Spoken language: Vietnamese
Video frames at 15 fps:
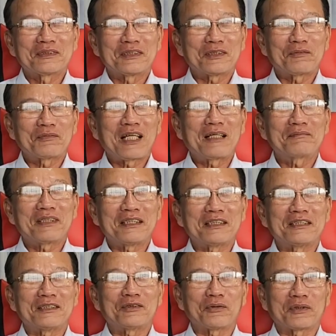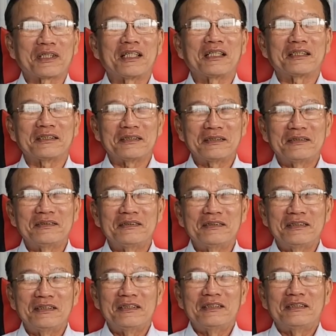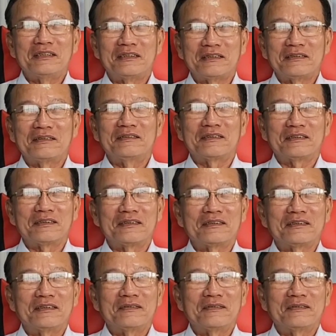trong nam này thì thuận lợi dạ